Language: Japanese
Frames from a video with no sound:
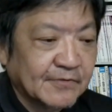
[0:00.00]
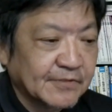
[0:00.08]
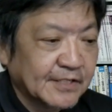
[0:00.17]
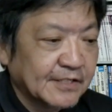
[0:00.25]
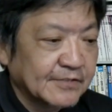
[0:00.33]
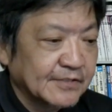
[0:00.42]
こ
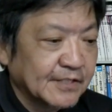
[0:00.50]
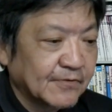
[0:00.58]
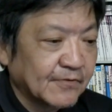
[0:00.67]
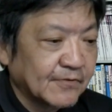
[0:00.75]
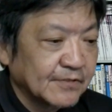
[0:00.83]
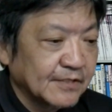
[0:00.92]
の点については
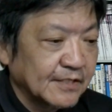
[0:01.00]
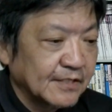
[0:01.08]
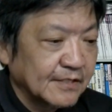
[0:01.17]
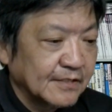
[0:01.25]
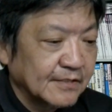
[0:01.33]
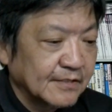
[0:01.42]
ご本
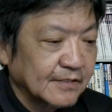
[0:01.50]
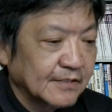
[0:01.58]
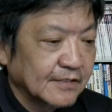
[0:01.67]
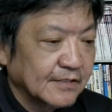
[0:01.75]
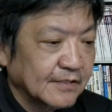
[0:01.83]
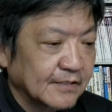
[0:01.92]
人、う
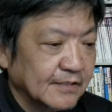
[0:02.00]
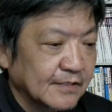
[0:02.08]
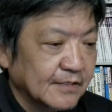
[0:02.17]
ん